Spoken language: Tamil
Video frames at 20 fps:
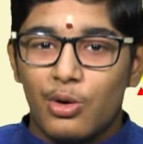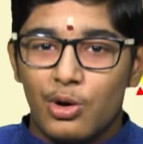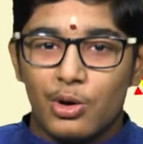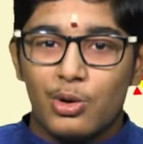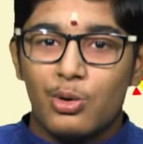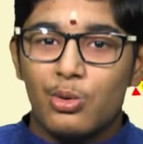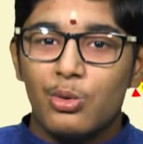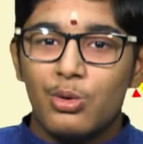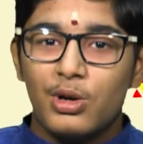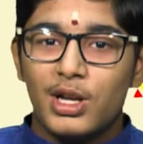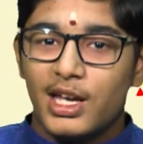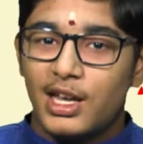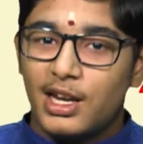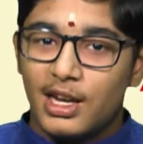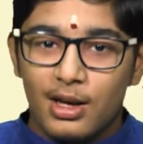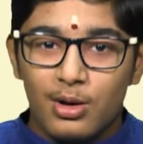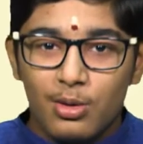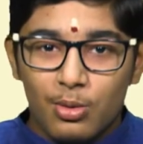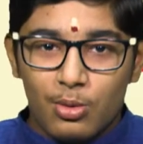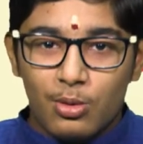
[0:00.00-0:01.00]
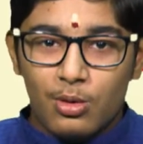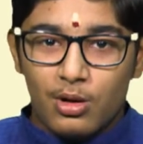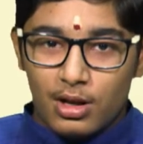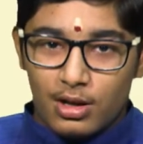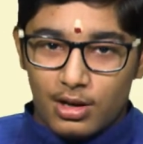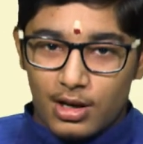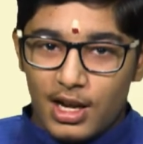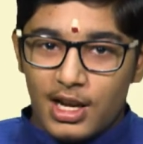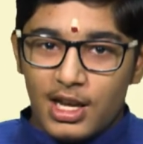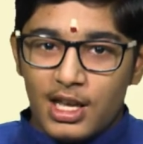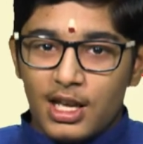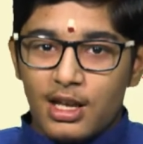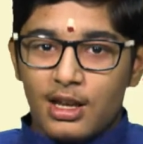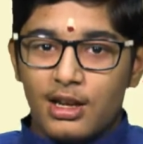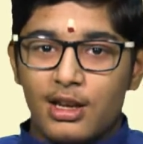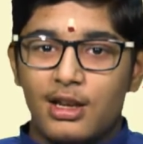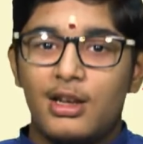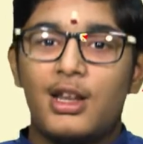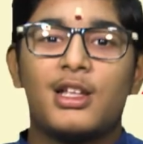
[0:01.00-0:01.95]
ஒரு கூடையில் நிறைய